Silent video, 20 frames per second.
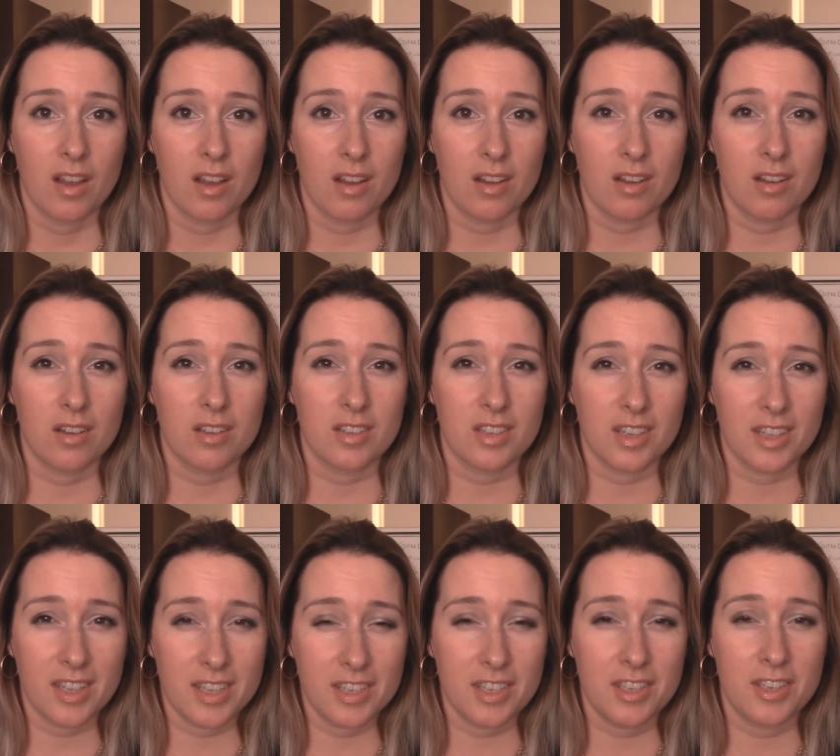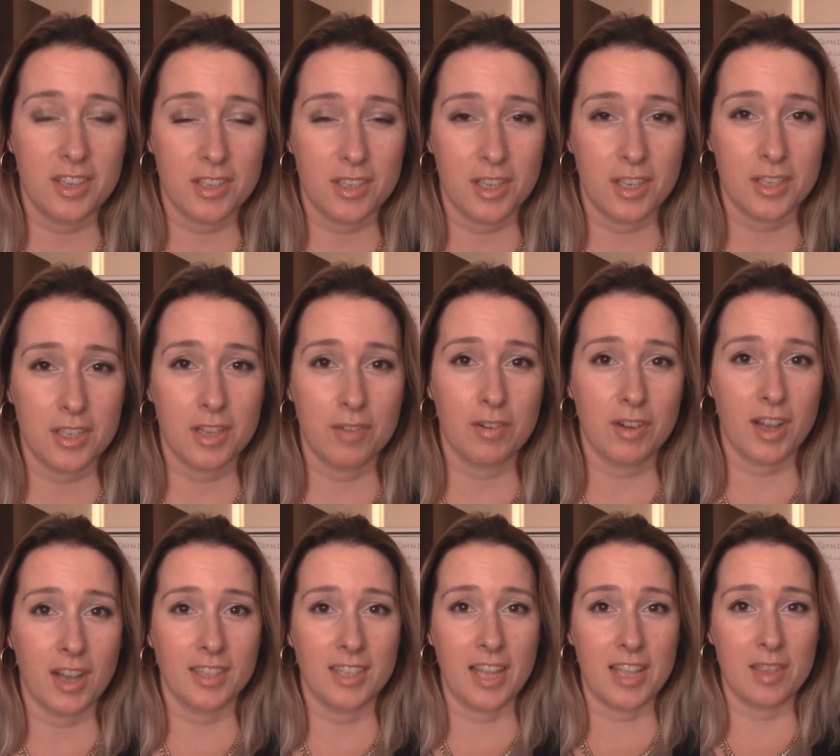А, согласитесь, если вы
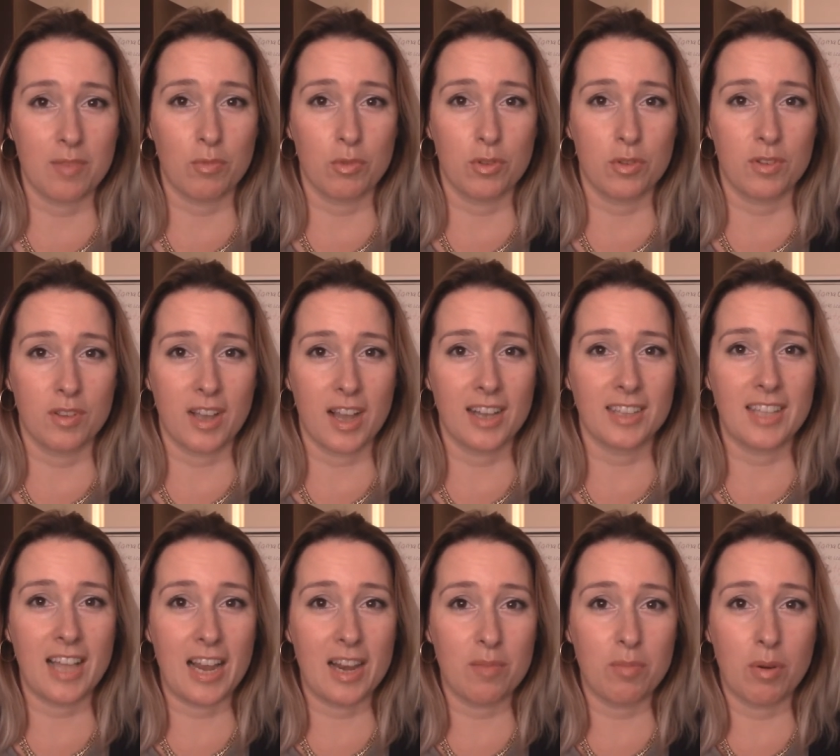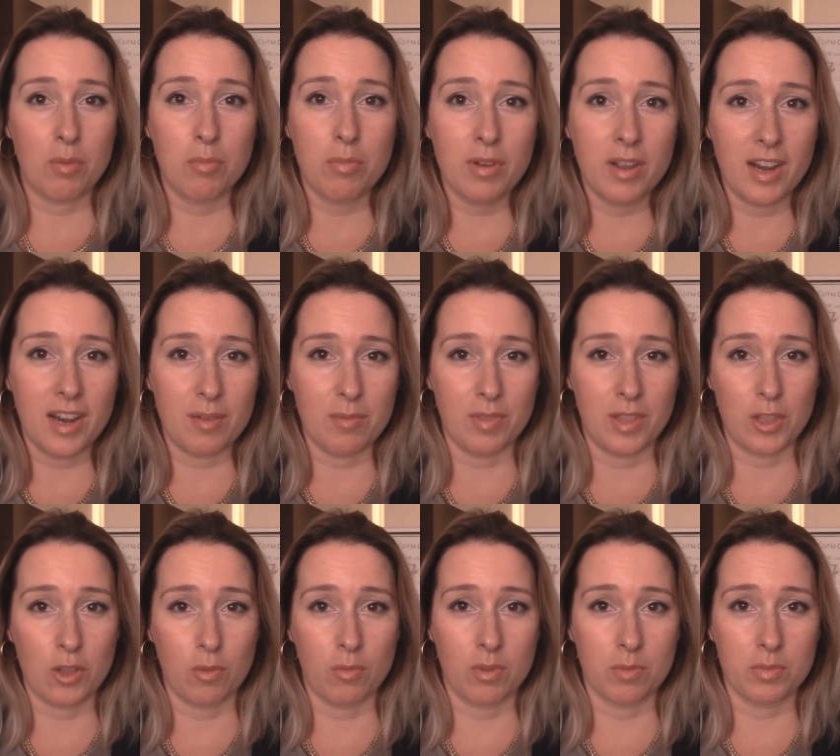когда-нибудь, когда-либо были
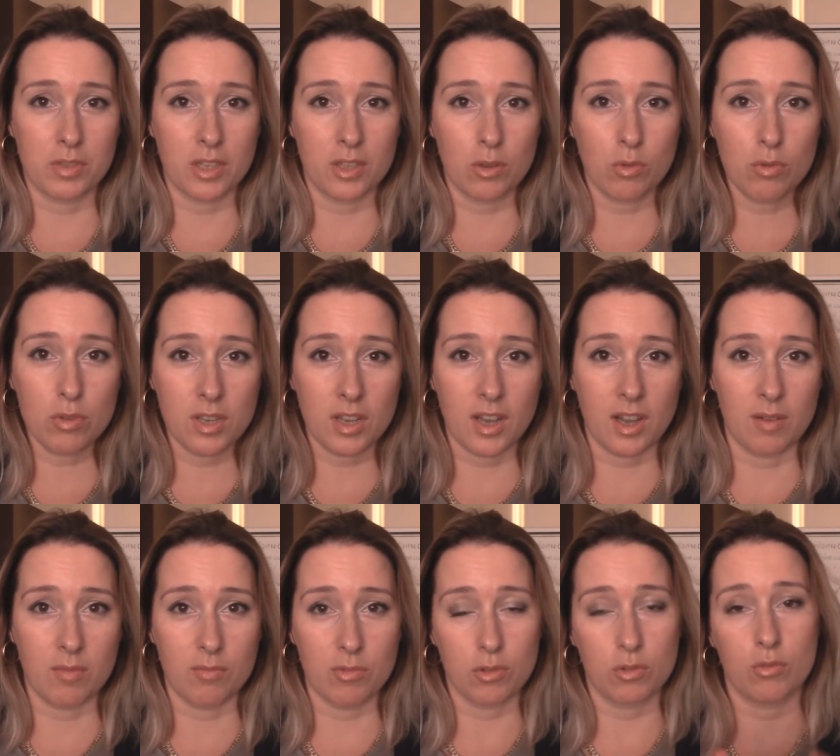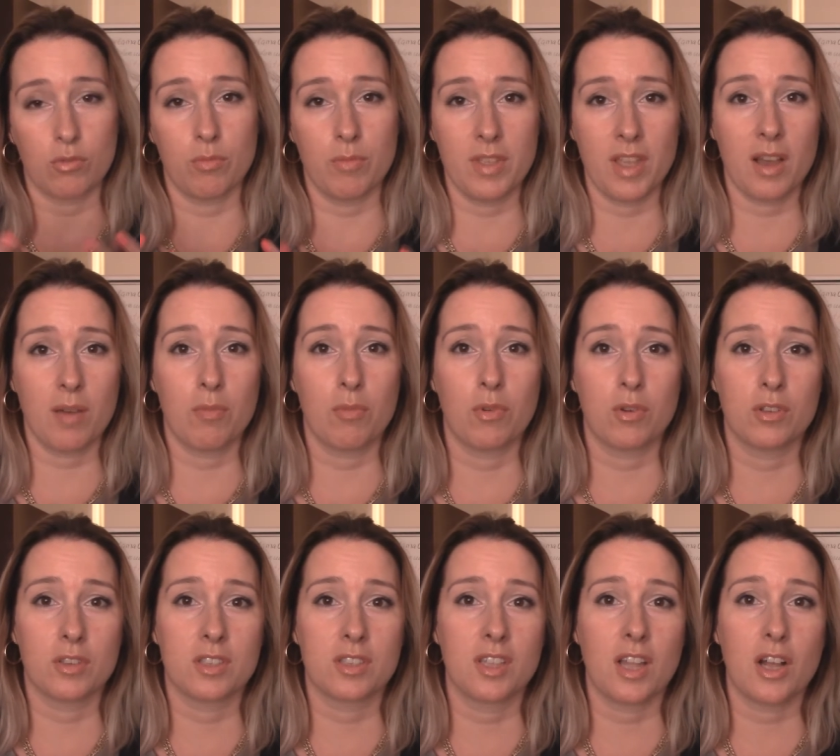наемным сотрудником, вот у меня
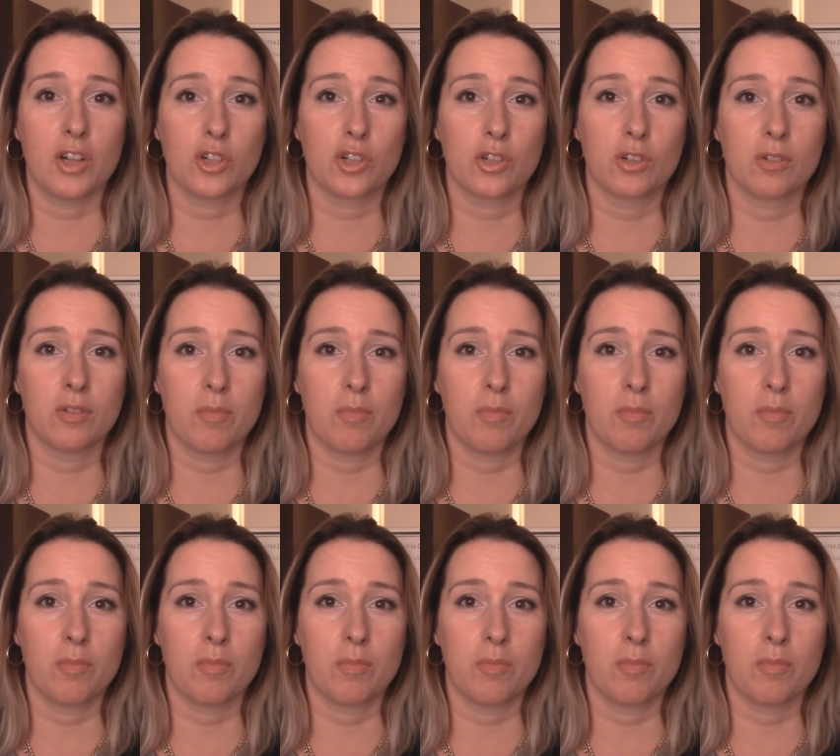мой стаж